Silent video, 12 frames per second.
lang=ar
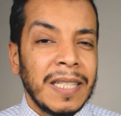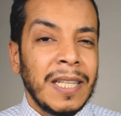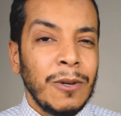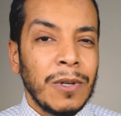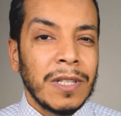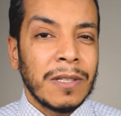
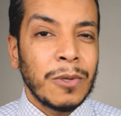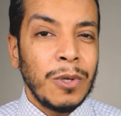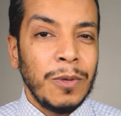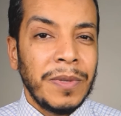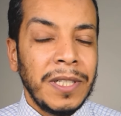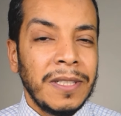دواء
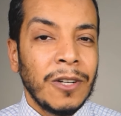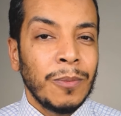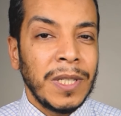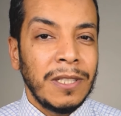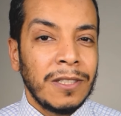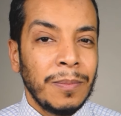السوليوبريد او
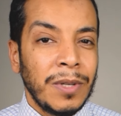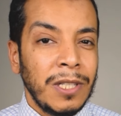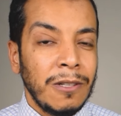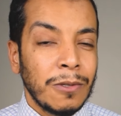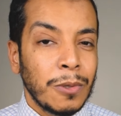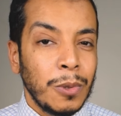ماده
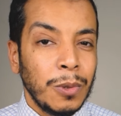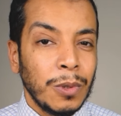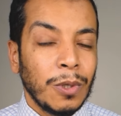البريدنسولون